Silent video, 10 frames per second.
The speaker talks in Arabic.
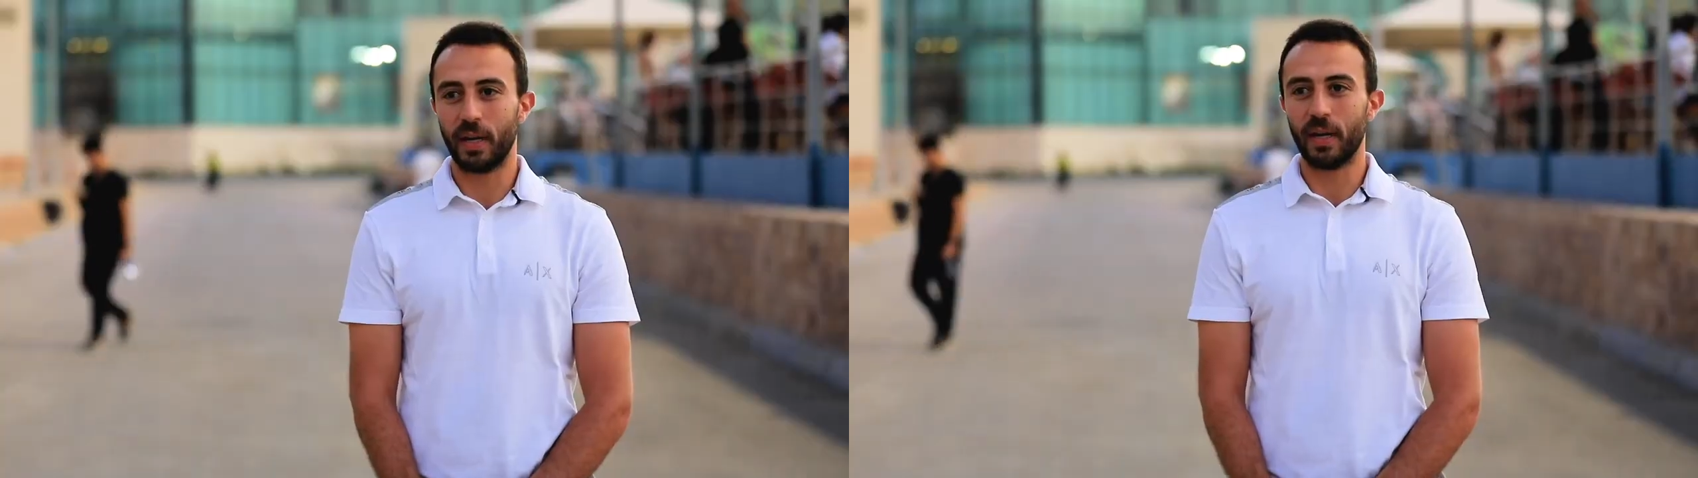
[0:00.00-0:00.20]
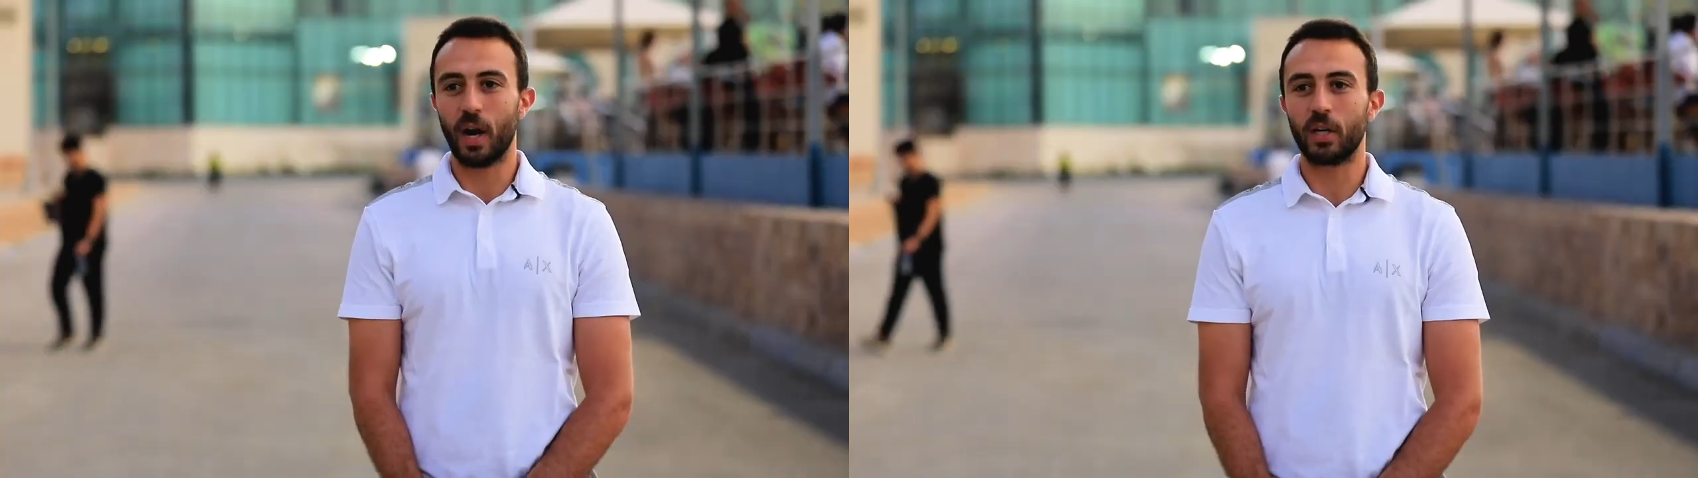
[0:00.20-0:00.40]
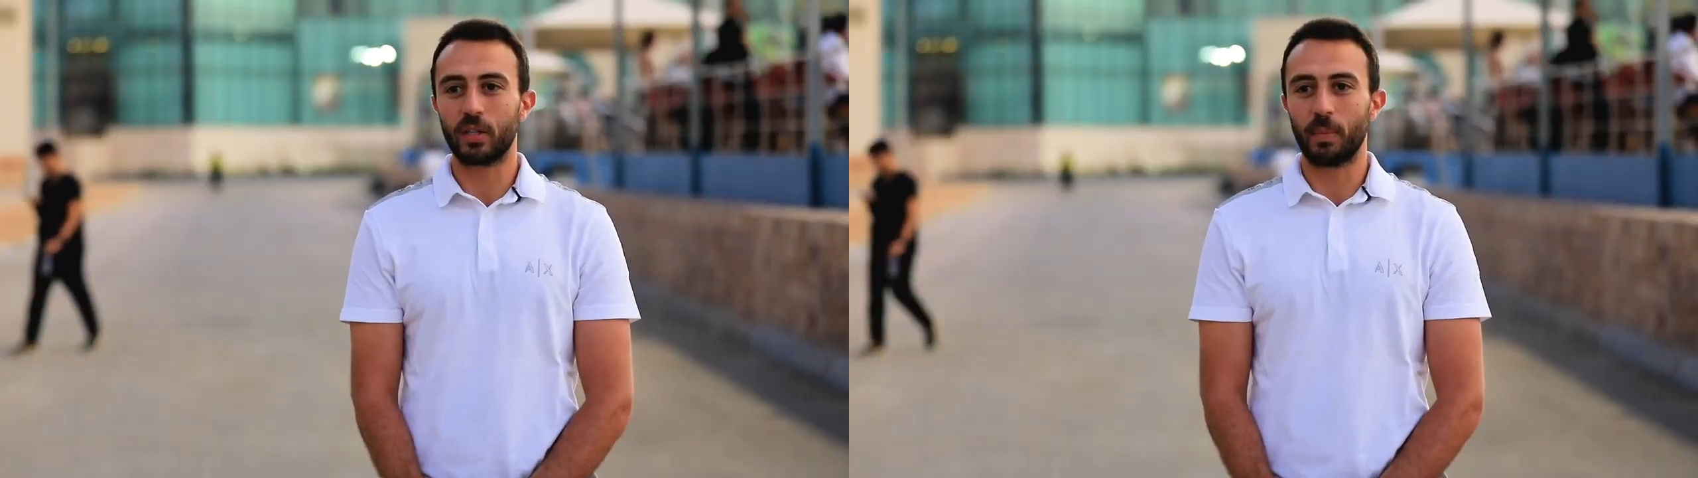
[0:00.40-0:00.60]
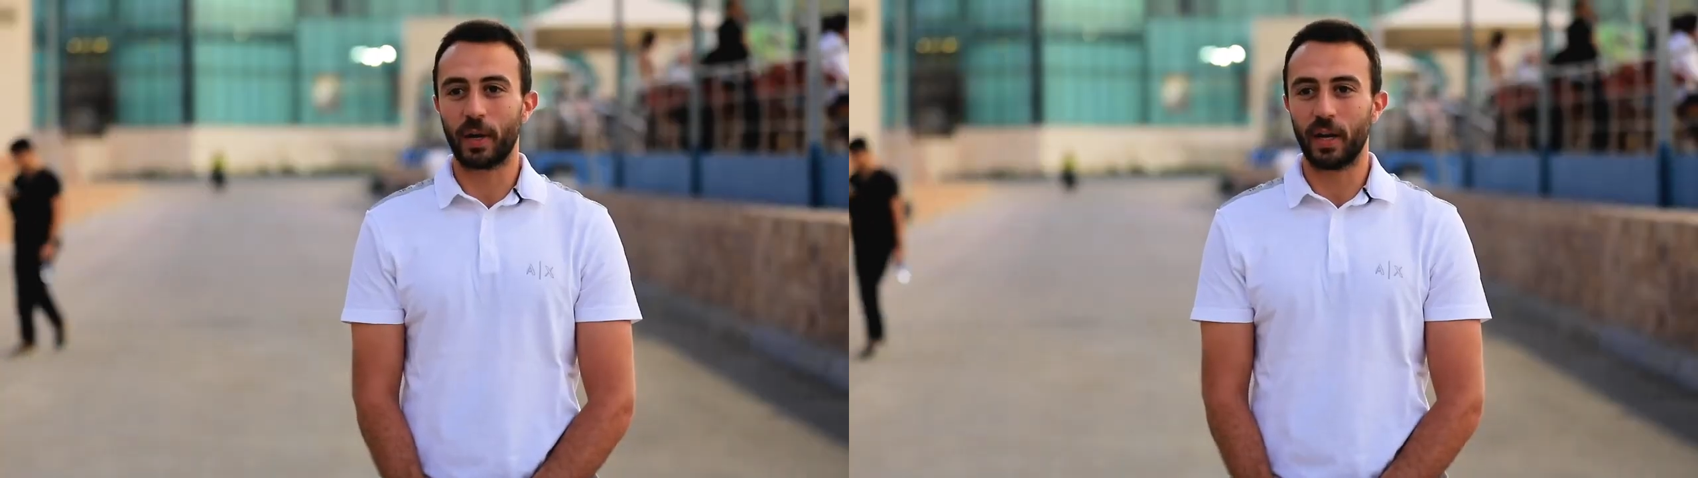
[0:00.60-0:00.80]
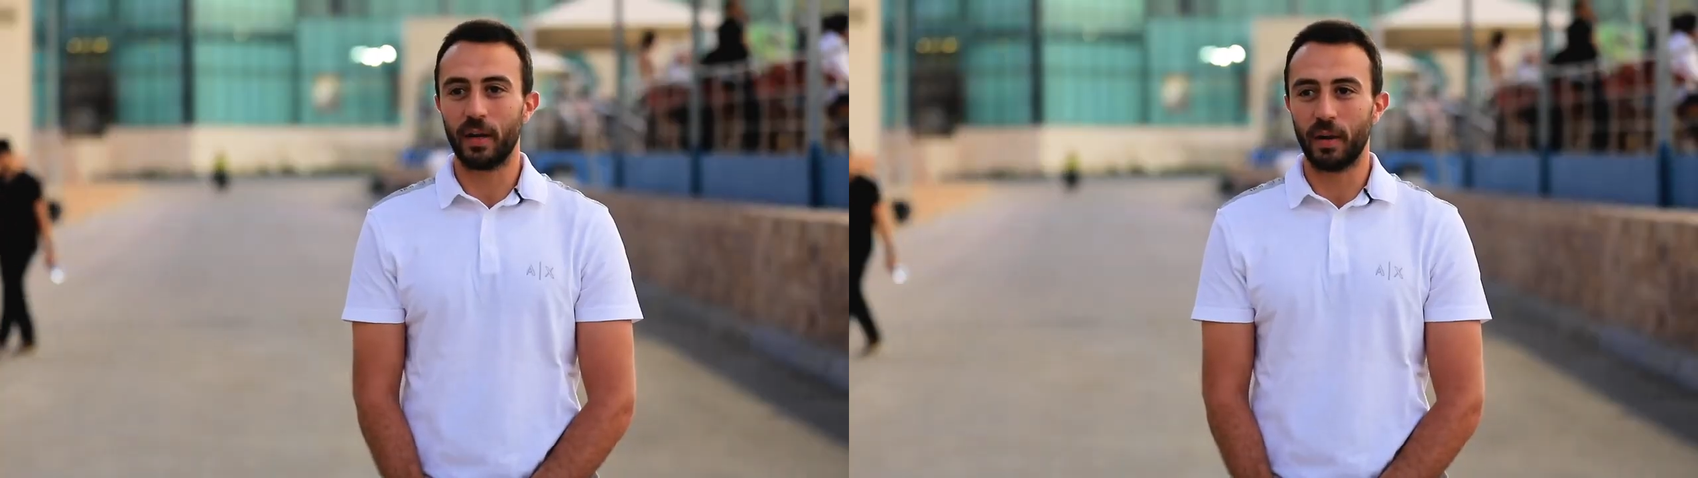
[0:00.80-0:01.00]
تالي اكتر
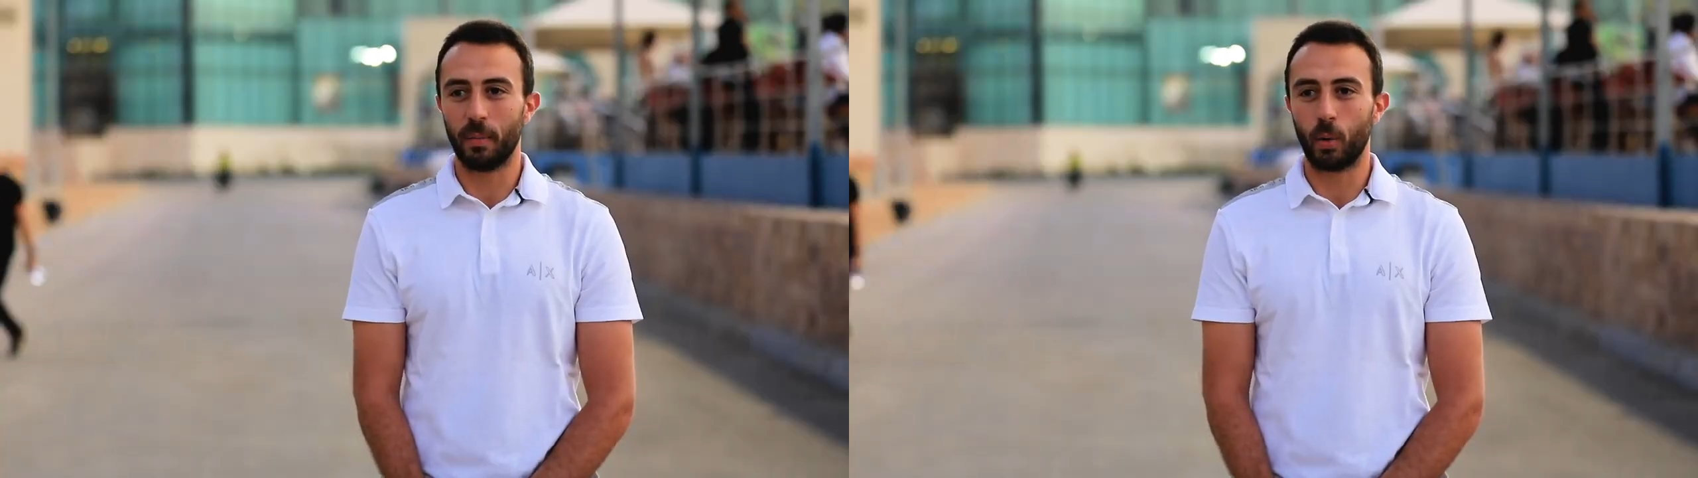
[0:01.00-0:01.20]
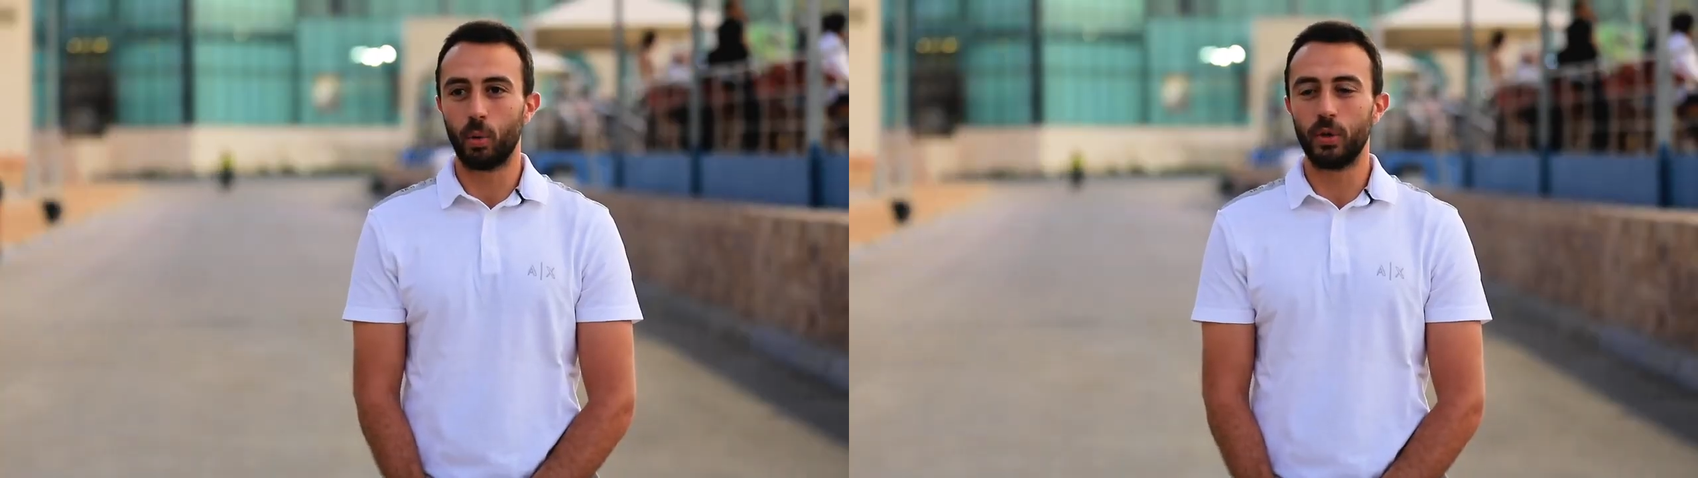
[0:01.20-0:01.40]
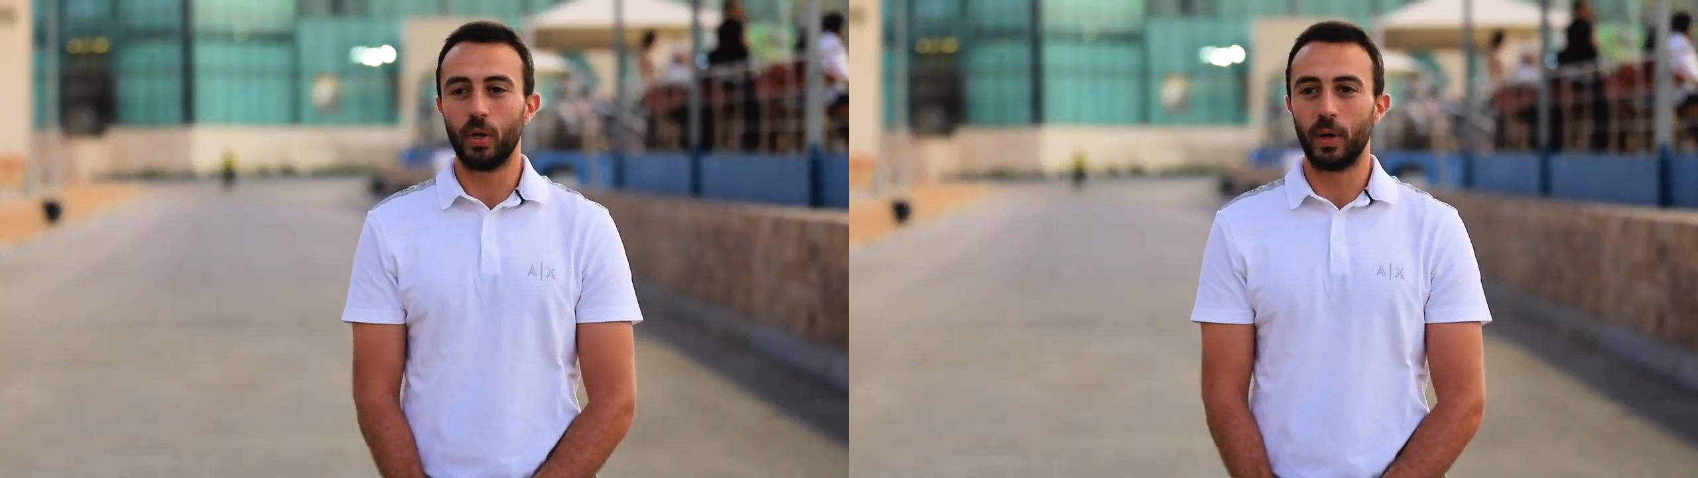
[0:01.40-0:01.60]
مكان موجود